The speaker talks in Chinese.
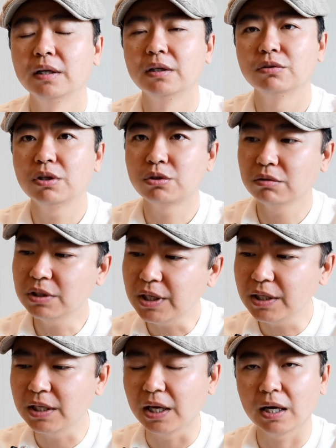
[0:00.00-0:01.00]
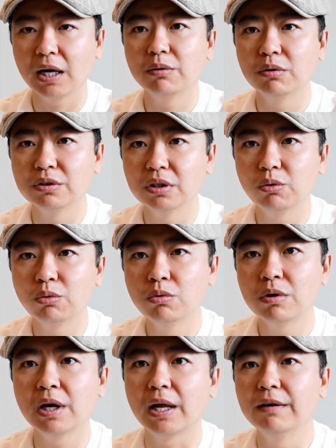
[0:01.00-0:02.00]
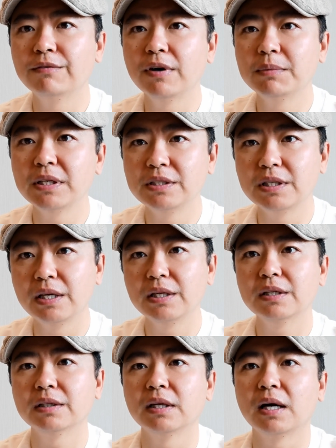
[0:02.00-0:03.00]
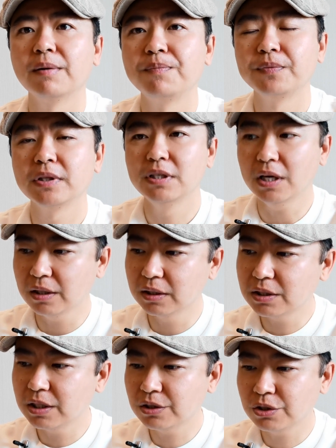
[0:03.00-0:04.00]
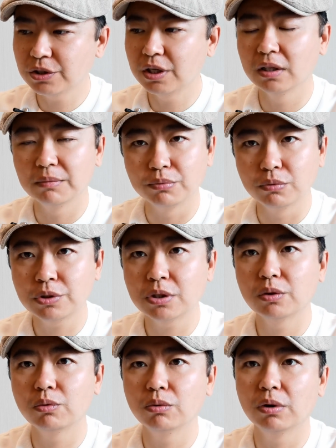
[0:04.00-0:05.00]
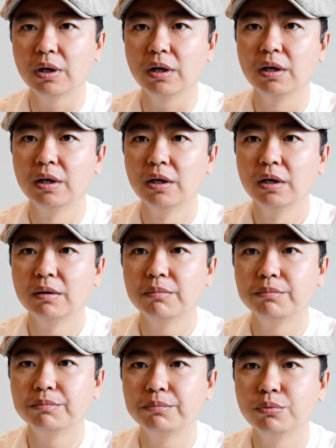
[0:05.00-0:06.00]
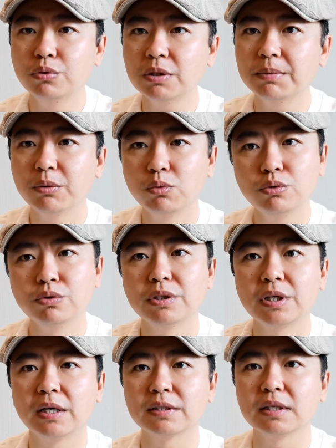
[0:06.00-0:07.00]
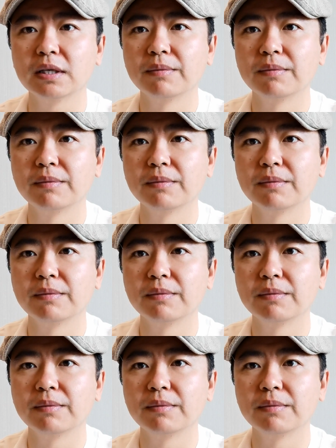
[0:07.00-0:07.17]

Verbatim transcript: 所以从这一点看，我觉得乌克兰方面嫌疑更大。也可能这些尸体呢，不是啊，不是被乌军杀死。